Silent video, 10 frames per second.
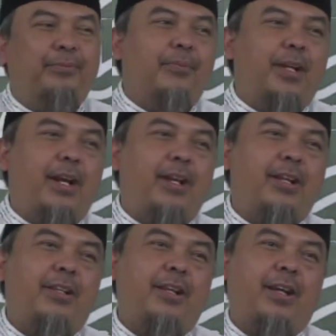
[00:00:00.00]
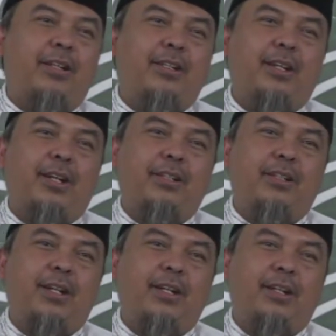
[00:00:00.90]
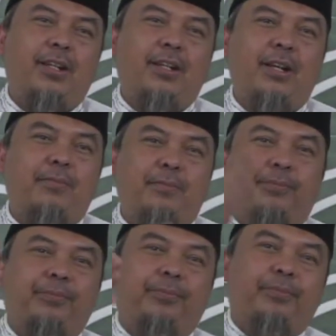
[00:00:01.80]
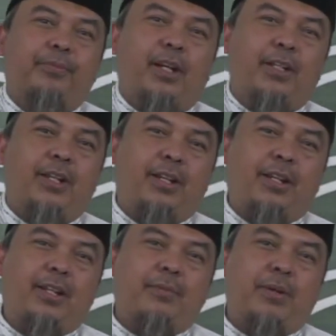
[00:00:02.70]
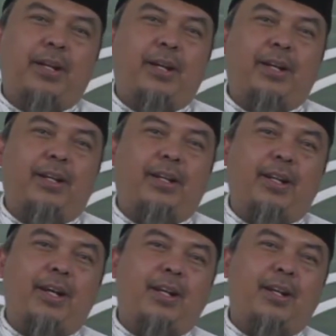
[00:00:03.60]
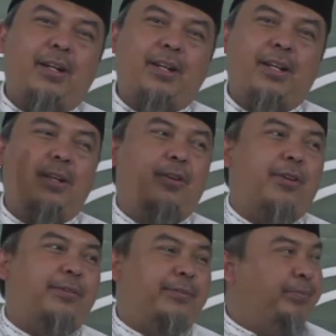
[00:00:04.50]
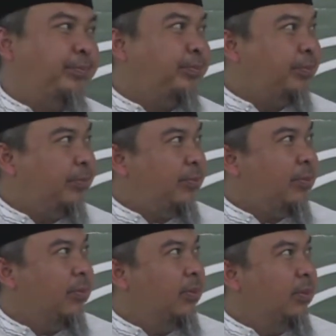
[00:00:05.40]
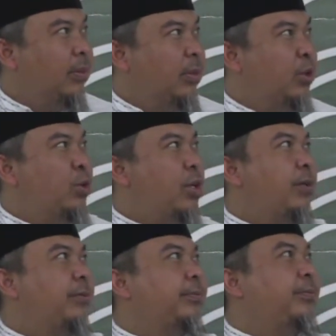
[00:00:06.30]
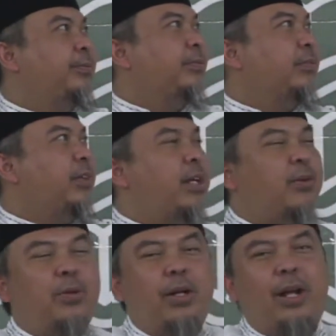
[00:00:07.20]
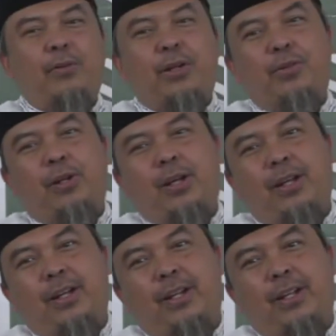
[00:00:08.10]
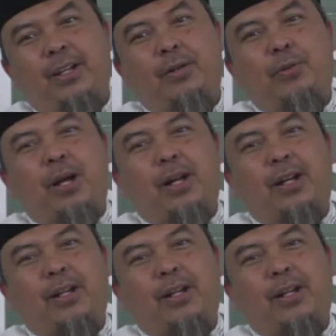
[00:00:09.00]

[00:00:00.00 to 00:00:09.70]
Adanya nanti di kajian-kajian kitab, kajian kitab ada nar niron. Nur Anwar. Anwar juga kan adanya di luar.